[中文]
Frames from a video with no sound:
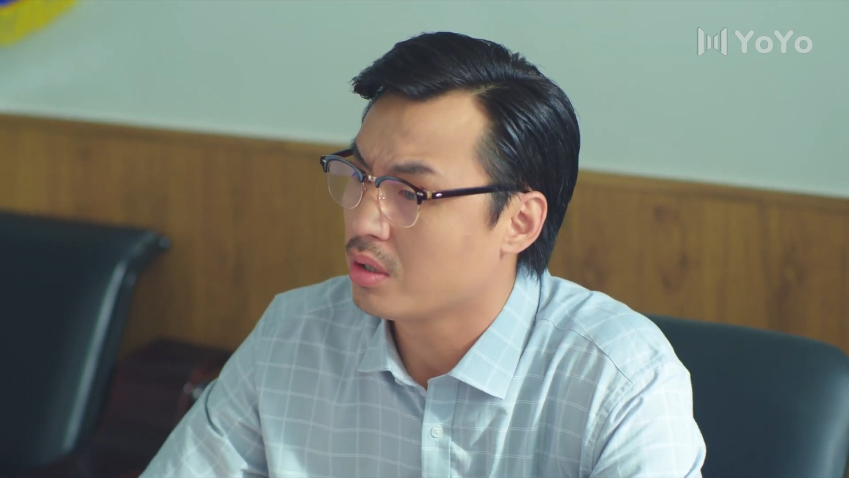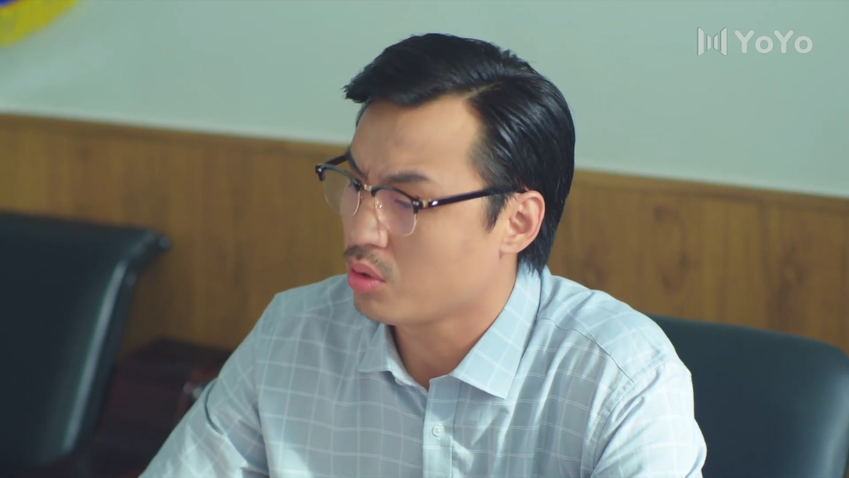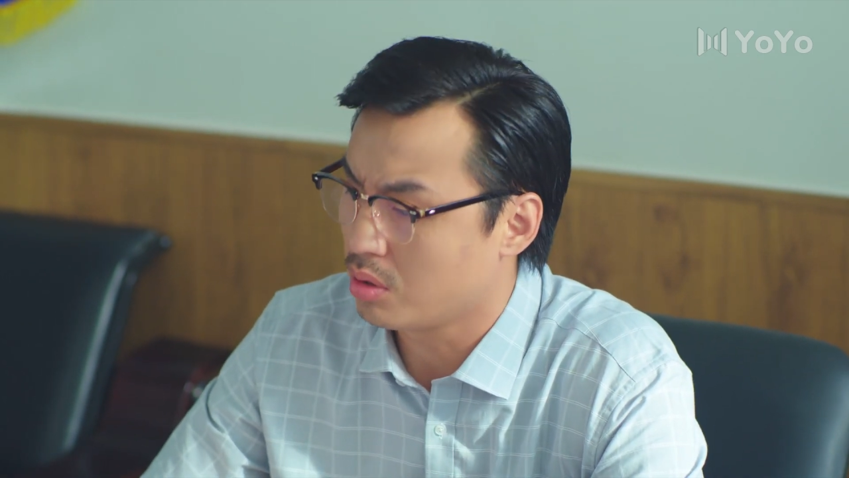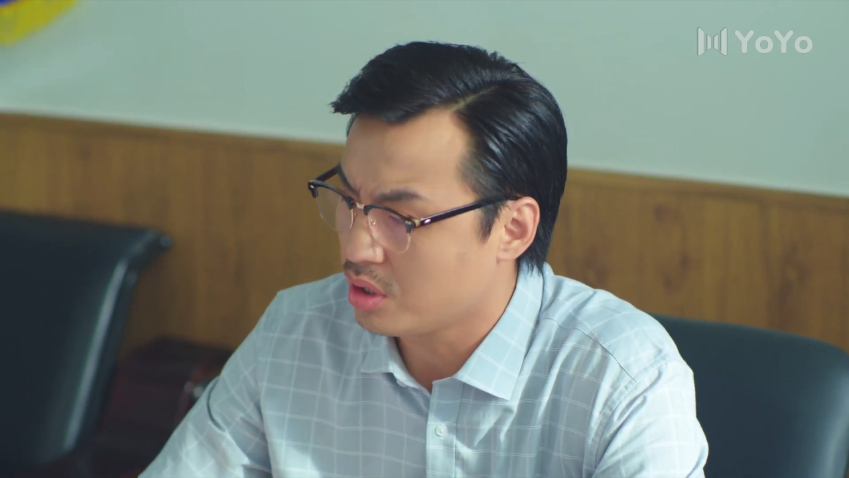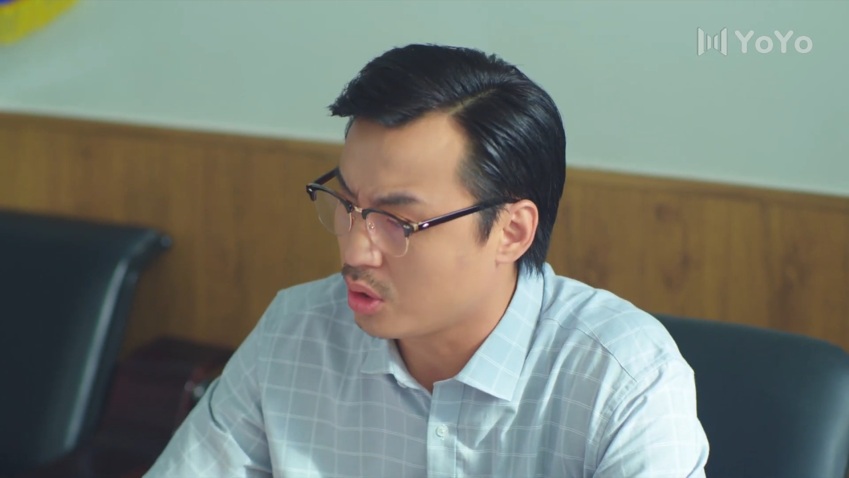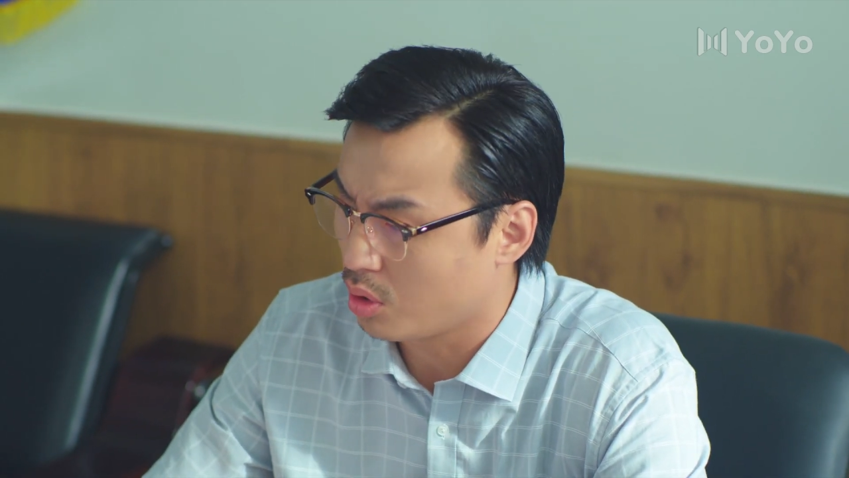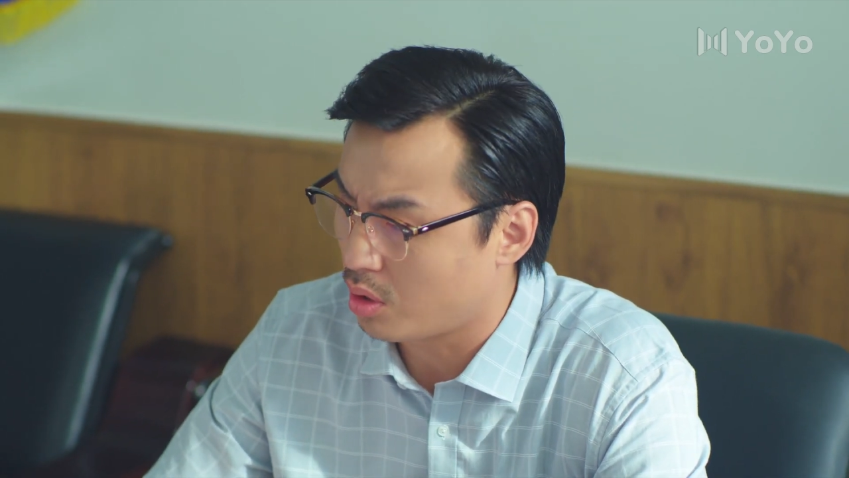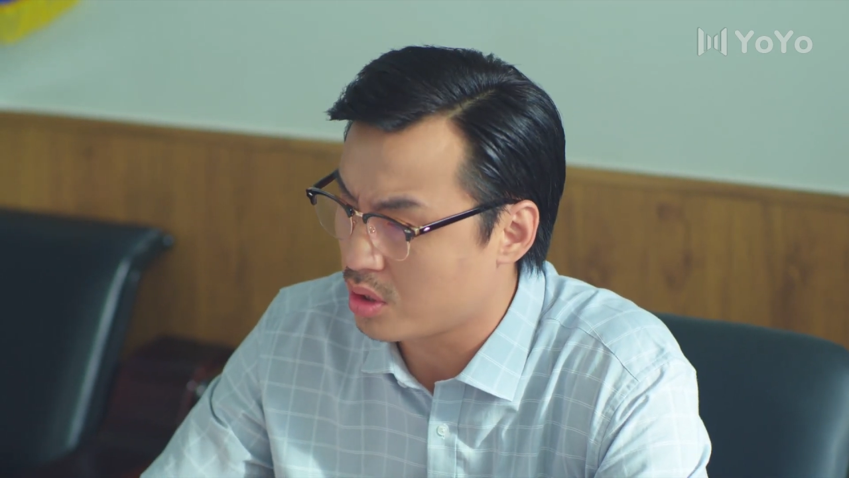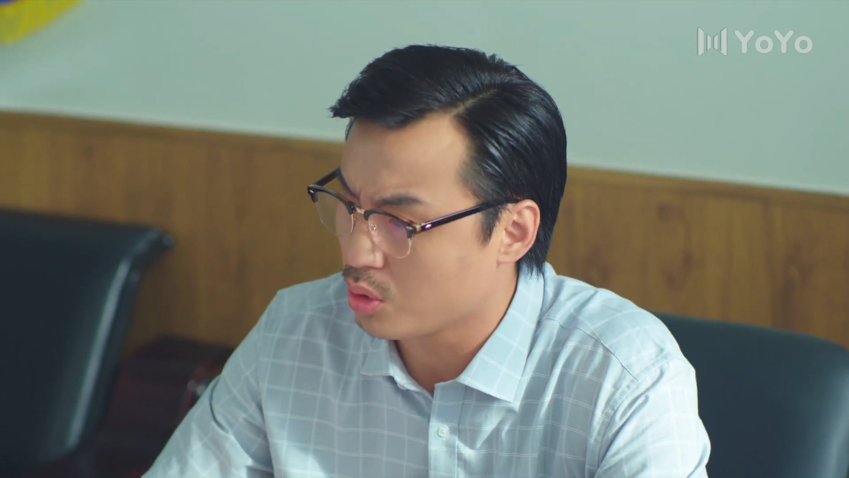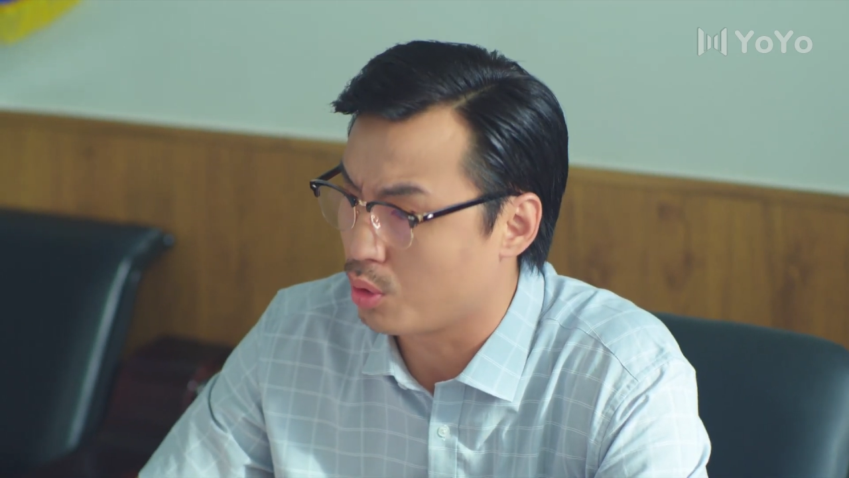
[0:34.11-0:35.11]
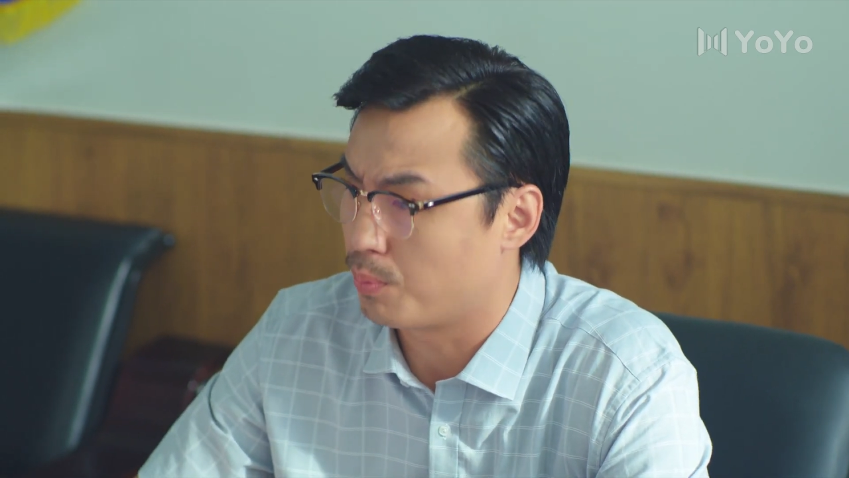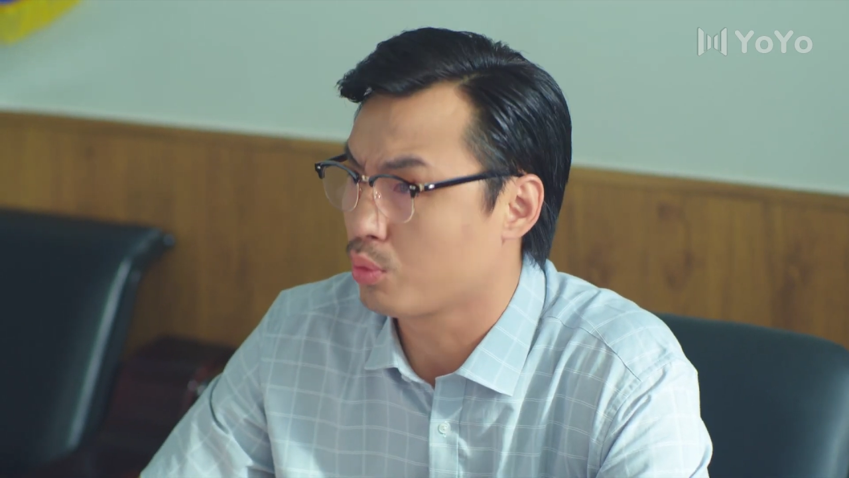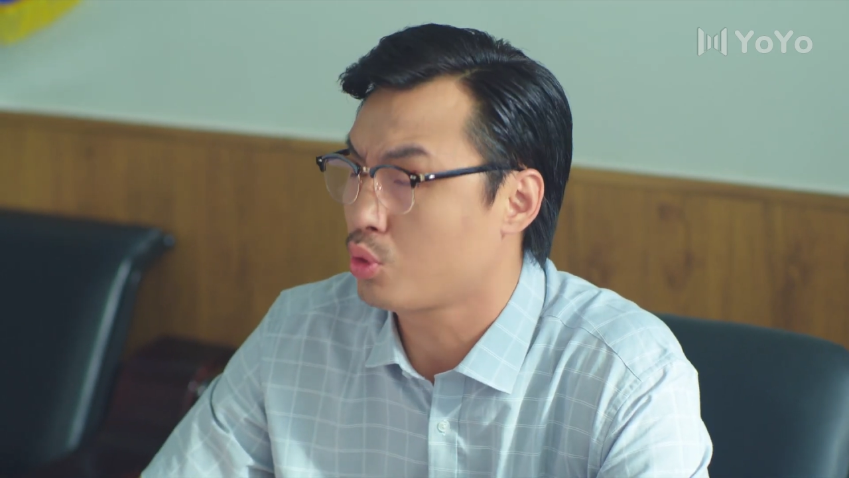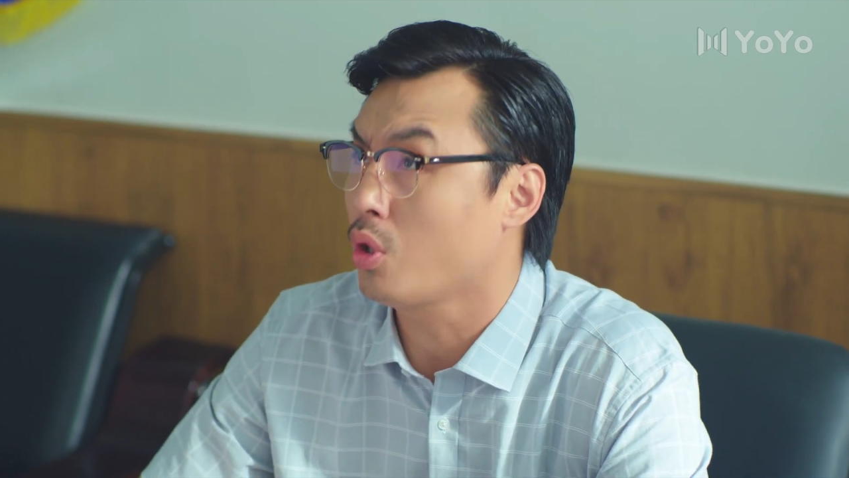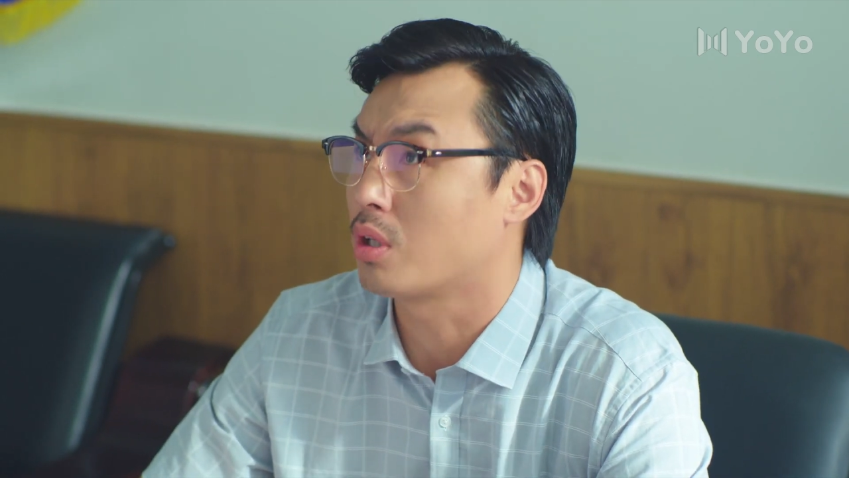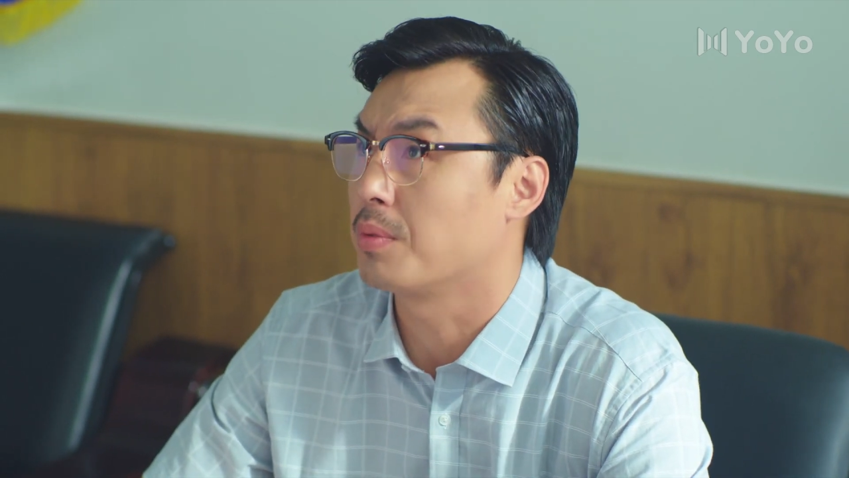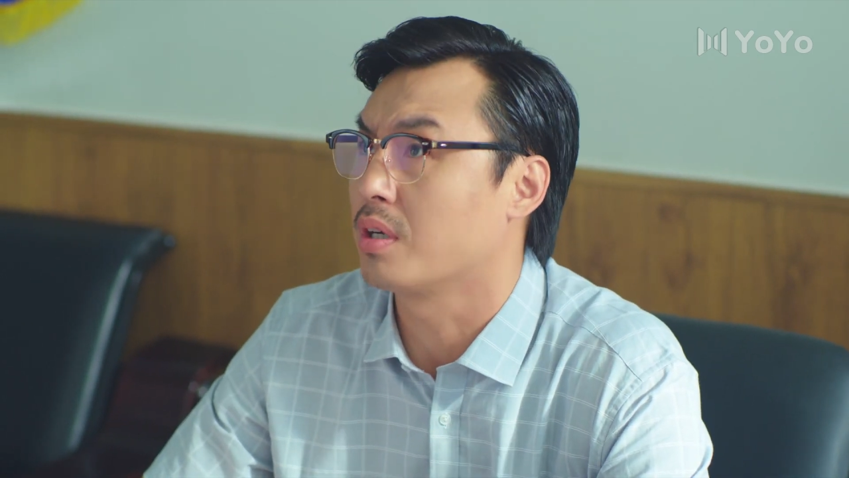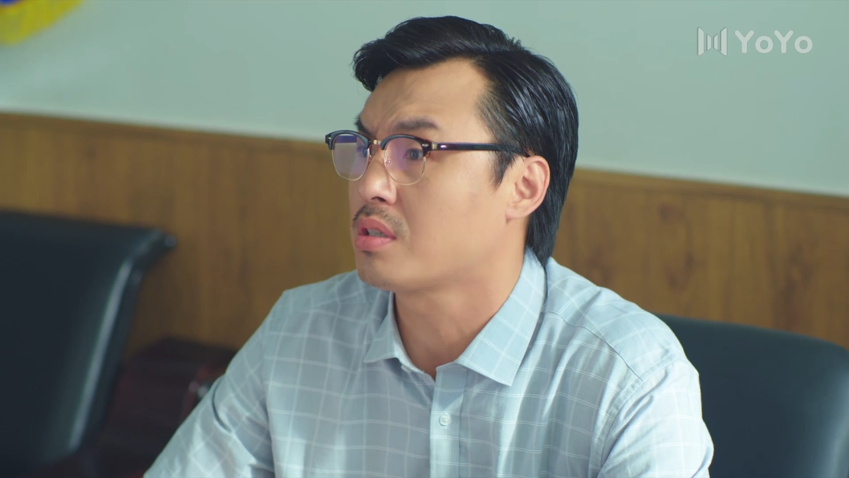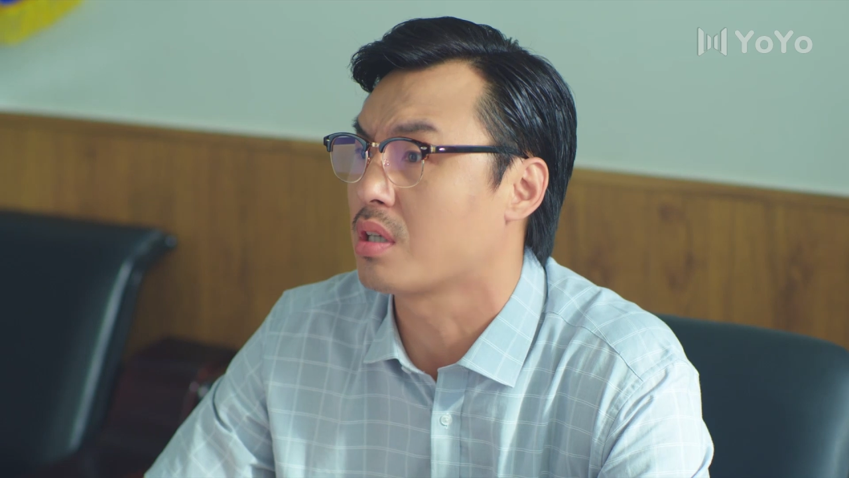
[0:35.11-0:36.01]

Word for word: 就能替学校争取不错的名次，